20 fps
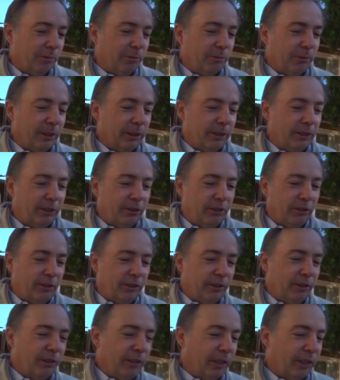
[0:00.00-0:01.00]
tomamos la
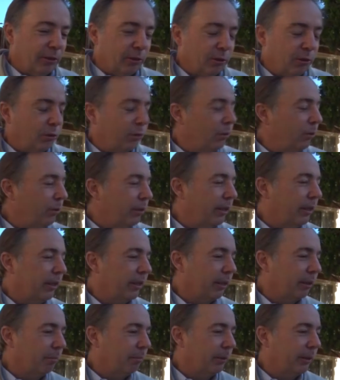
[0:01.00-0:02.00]
decisión y las
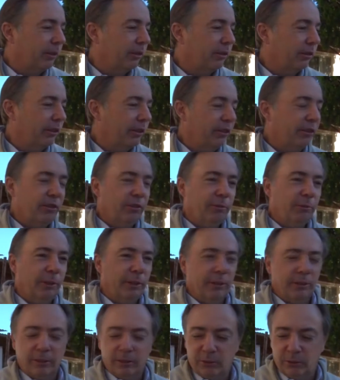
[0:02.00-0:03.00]
consultas respecto de eso,
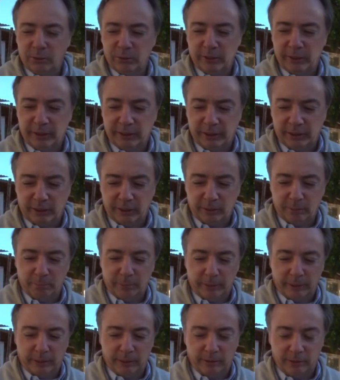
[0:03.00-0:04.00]
bueno, resulta que se
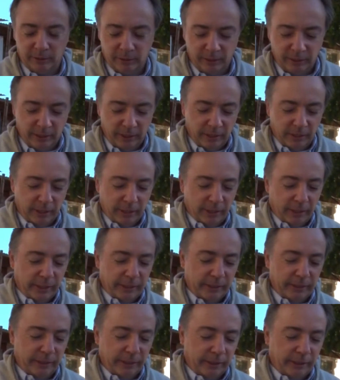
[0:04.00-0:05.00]
separaron.
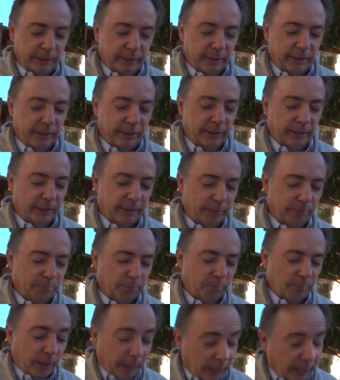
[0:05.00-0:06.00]
Así
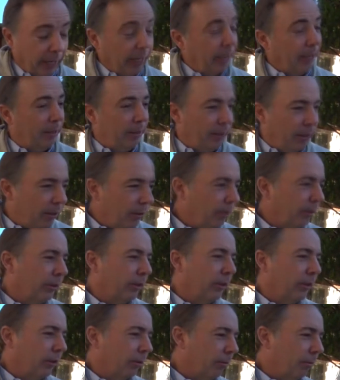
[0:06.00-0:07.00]
que ahí es
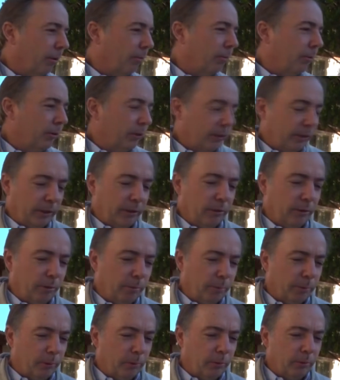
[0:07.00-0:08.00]
donde retomamos otra vez
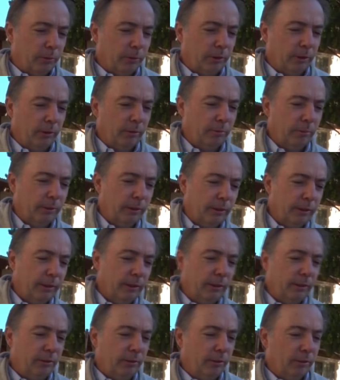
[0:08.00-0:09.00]
con los productores, como
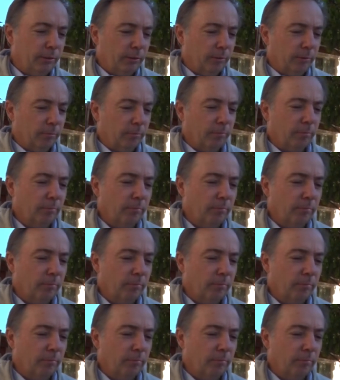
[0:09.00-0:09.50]
te digo,